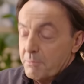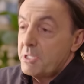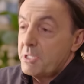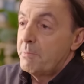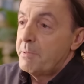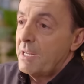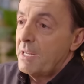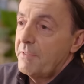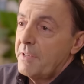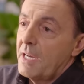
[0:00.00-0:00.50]

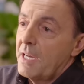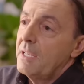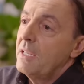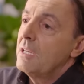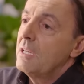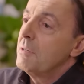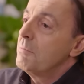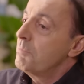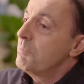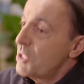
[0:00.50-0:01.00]
Przyprawiaj
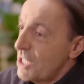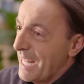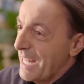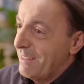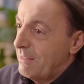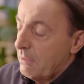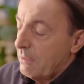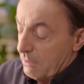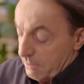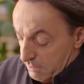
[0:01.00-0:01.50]

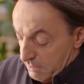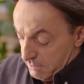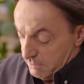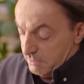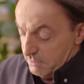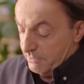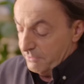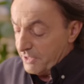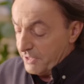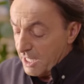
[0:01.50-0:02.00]
przed.
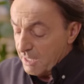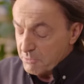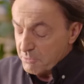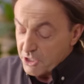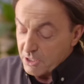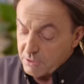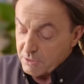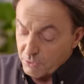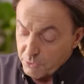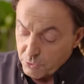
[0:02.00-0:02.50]
Wiem,
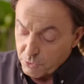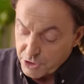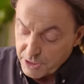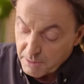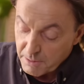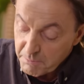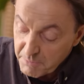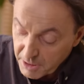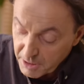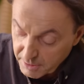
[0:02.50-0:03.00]
że są
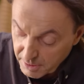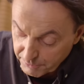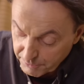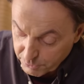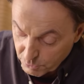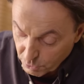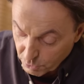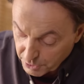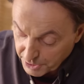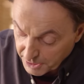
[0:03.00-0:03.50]
różne mity
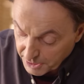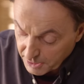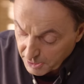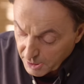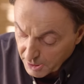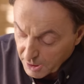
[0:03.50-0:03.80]
w kuchni,